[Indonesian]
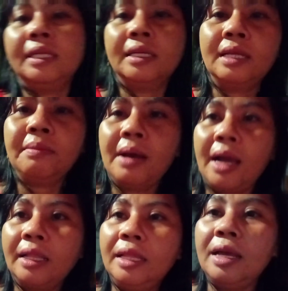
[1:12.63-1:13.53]
Sasa
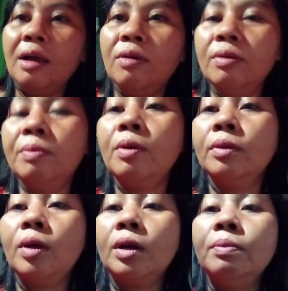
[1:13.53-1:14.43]
mangkate nganggo
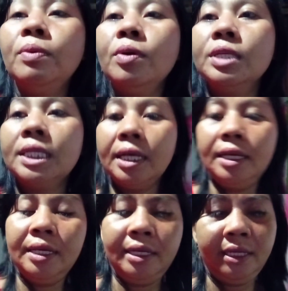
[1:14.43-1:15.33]
motor e bose.
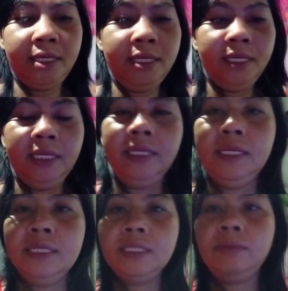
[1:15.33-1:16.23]

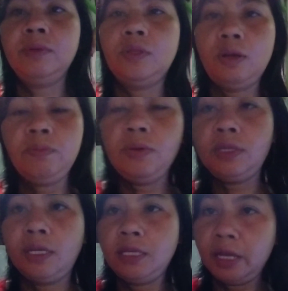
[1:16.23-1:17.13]
Sing motor e bu
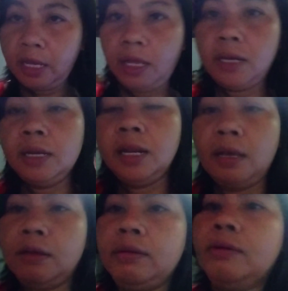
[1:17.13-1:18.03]
Sasa keri
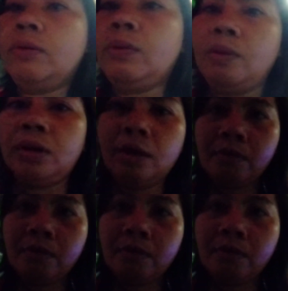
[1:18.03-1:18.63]
ning kono ning